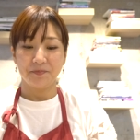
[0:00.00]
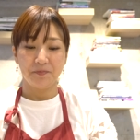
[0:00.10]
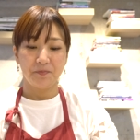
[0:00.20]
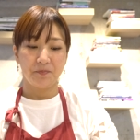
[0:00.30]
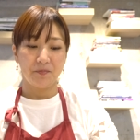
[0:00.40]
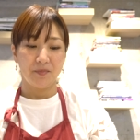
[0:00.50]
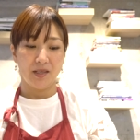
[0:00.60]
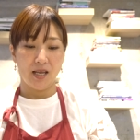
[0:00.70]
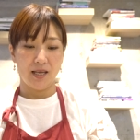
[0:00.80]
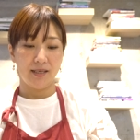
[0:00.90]

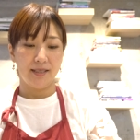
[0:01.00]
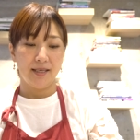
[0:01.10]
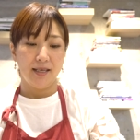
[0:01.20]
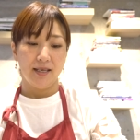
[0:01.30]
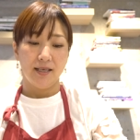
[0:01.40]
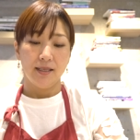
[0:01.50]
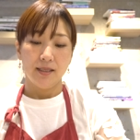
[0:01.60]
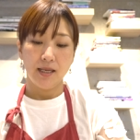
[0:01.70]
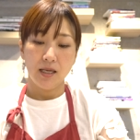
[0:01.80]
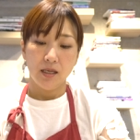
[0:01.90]
は
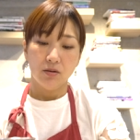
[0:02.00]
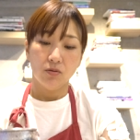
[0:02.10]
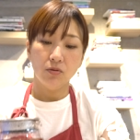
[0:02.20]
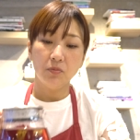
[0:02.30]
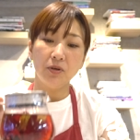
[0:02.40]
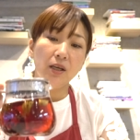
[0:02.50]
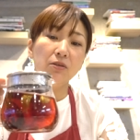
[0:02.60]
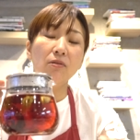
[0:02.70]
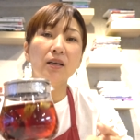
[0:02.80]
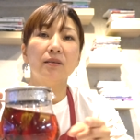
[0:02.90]
い、でこの
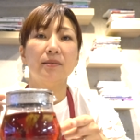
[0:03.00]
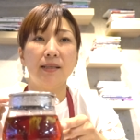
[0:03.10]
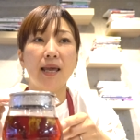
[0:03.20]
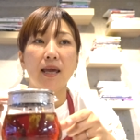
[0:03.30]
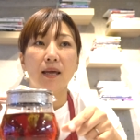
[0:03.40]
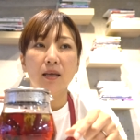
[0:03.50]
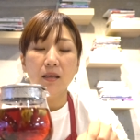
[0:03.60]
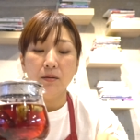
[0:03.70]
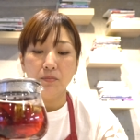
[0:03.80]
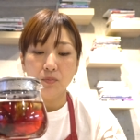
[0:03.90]
ブレンドはですね、
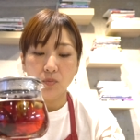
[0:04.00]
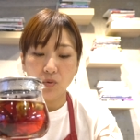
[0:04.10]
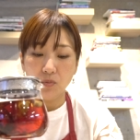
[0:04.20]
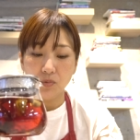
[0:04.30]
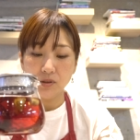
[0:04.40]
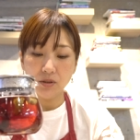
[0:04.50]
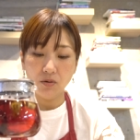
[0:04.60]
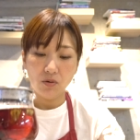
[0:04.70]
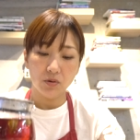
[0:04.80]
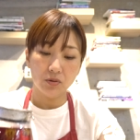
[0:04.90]
もうもちろ
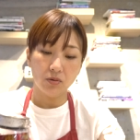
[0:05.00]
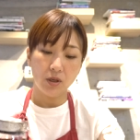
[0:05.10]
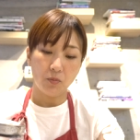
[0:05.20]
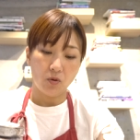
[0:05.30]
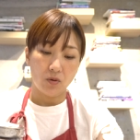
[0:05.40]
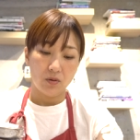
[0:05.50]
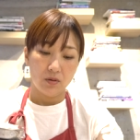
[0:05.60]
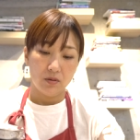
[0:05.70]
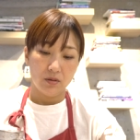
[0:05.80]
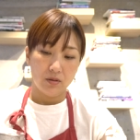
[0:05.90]
んホットでも
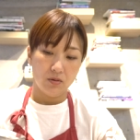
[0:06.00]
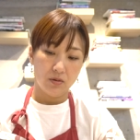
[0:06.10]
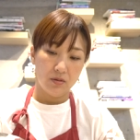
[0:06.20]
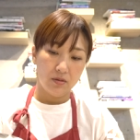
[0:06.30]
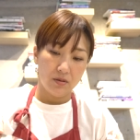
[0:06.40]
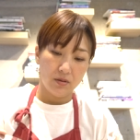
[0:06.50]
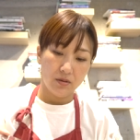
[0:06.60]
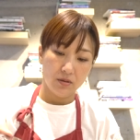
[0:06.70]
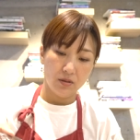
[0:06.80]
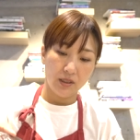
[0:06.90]

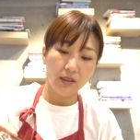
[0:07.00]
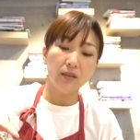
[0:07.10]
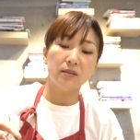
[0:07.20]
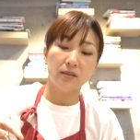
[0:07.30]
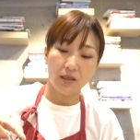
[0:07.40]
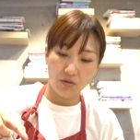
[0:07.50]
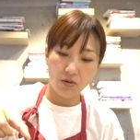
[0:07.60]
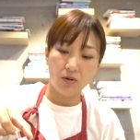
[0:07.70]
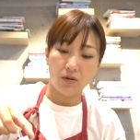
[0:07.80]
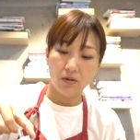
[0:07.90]
いいんですけ
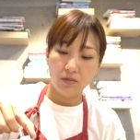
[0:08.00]
ど、